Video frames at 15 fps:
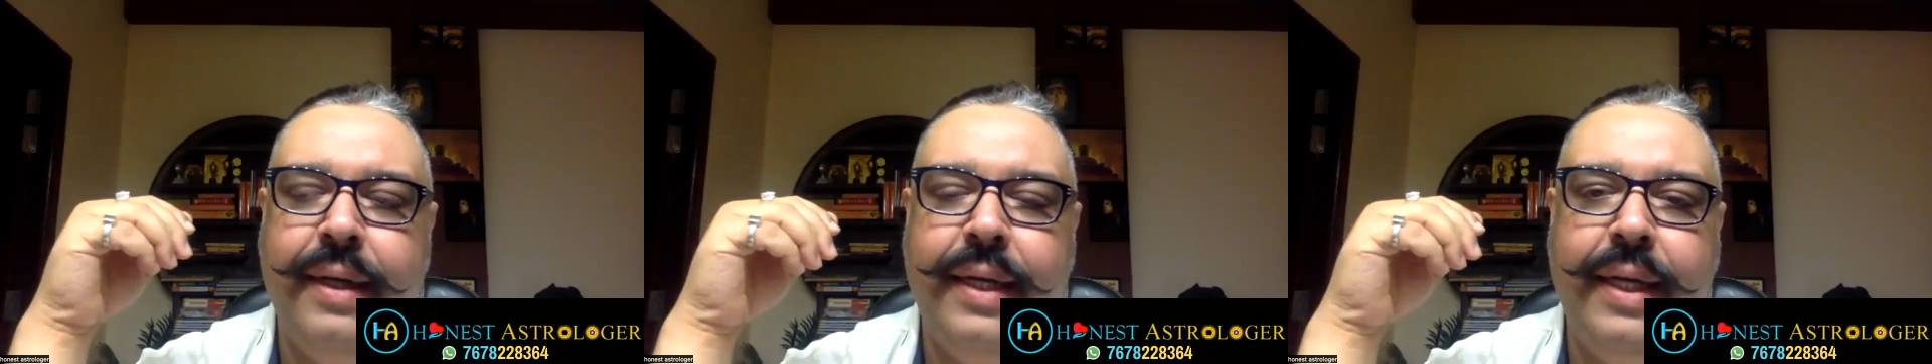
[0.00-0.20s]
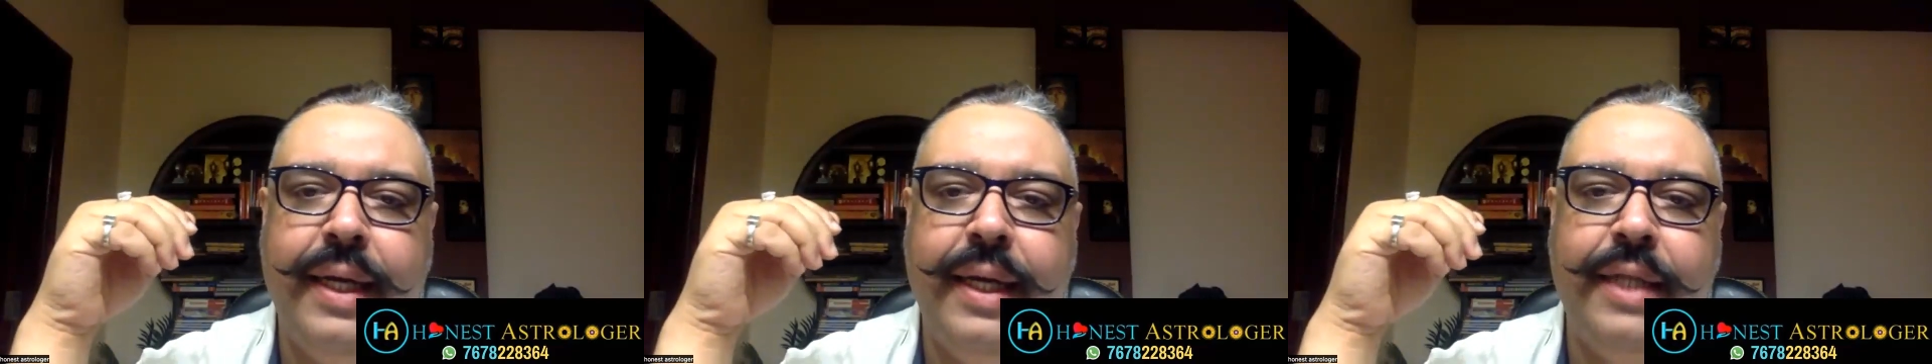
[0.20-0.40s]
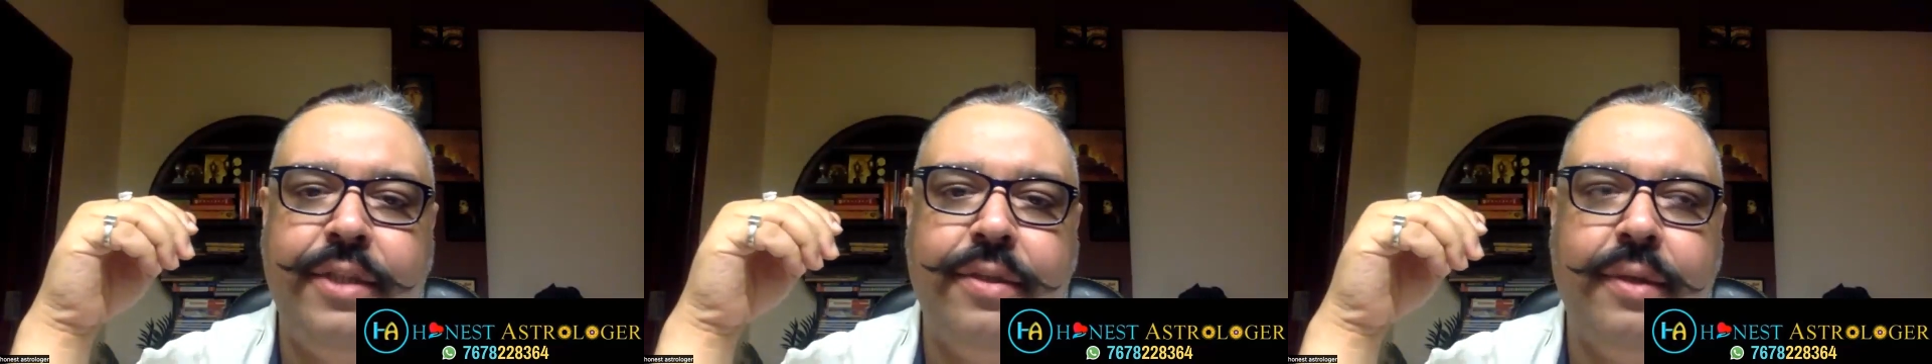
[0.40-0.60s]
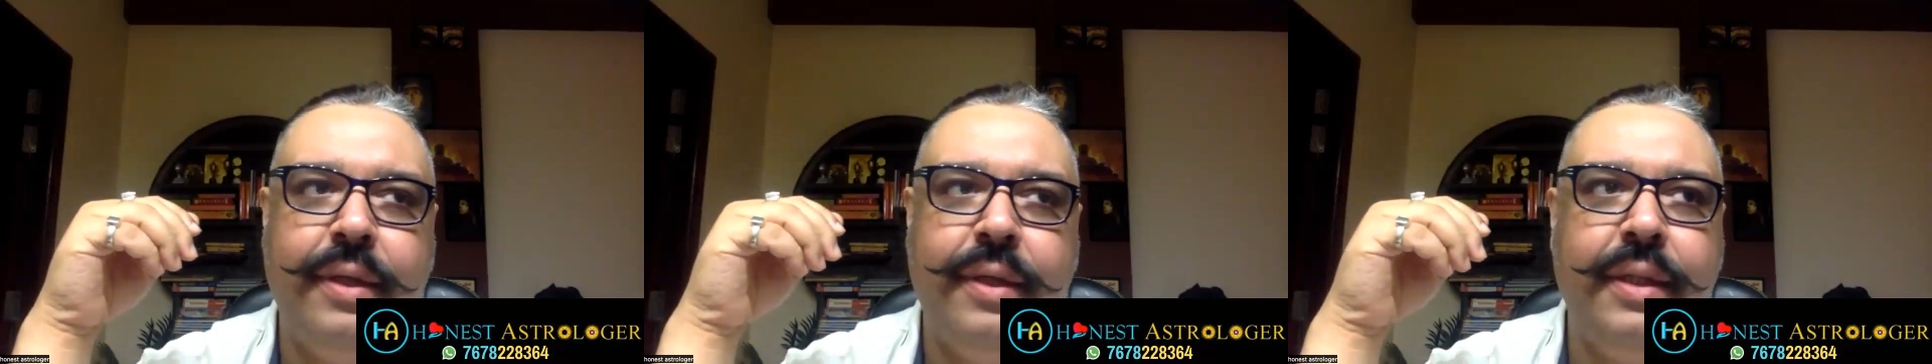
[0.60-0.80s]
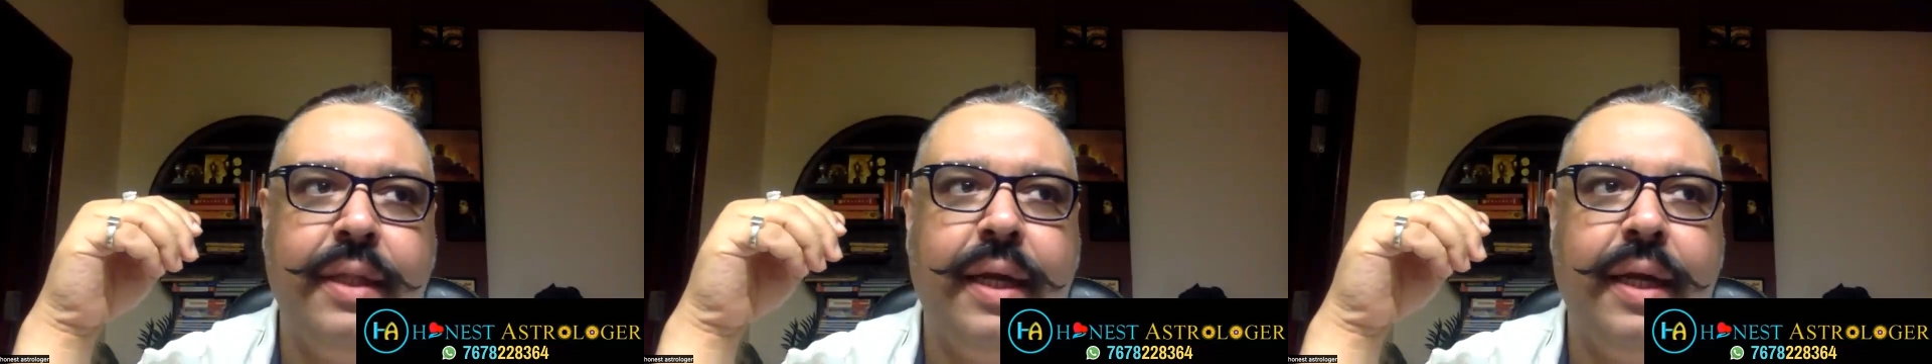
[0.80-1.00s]
ही
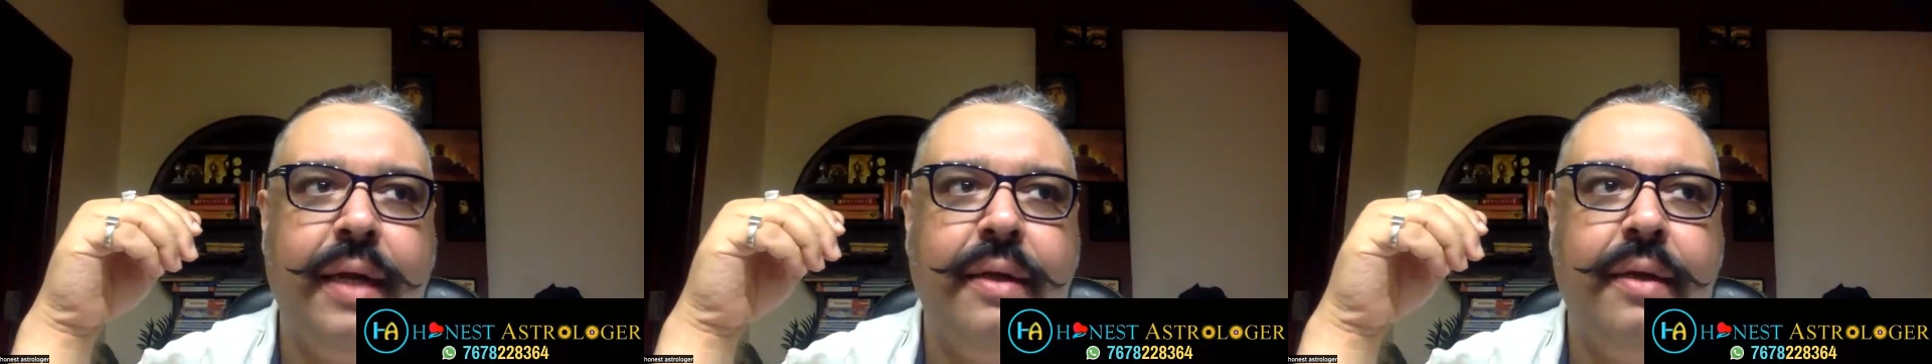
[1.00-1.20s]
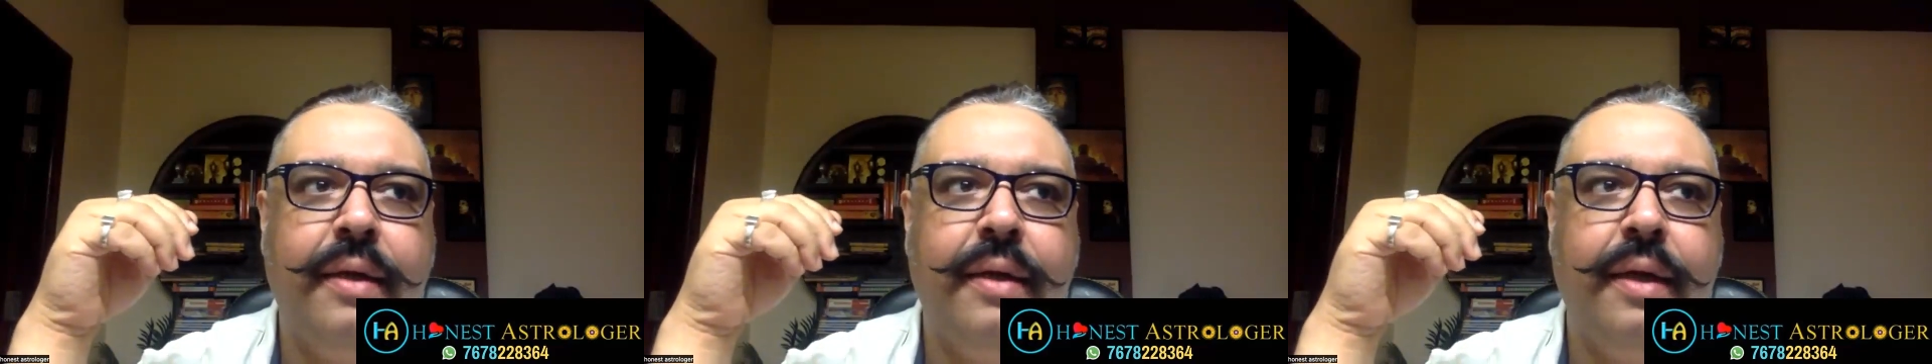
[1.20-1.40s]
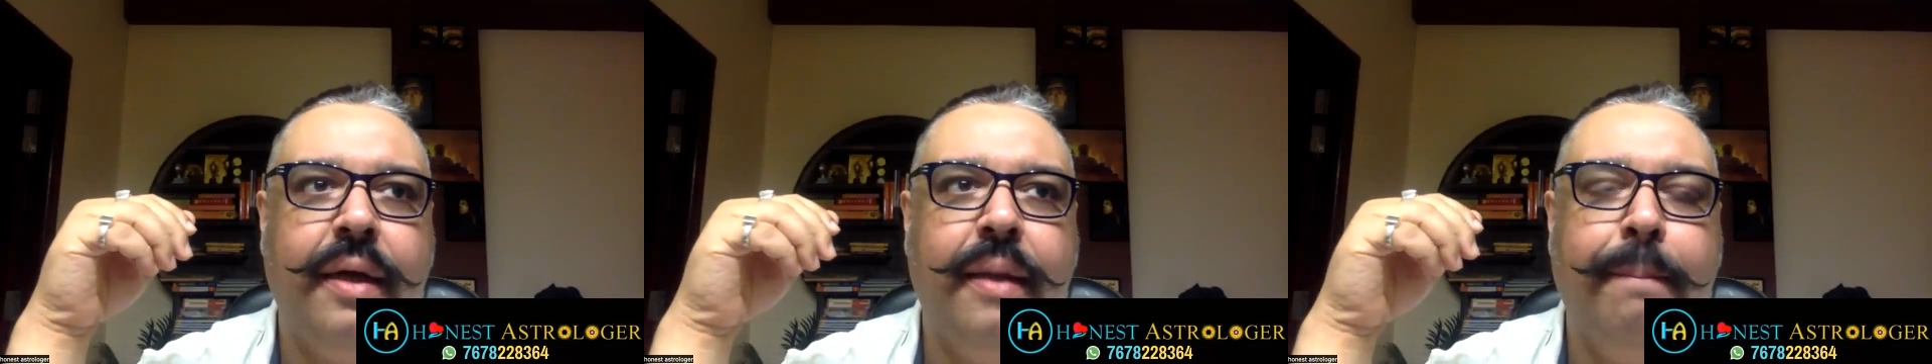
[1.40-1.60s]
एंश्योर्ड दैट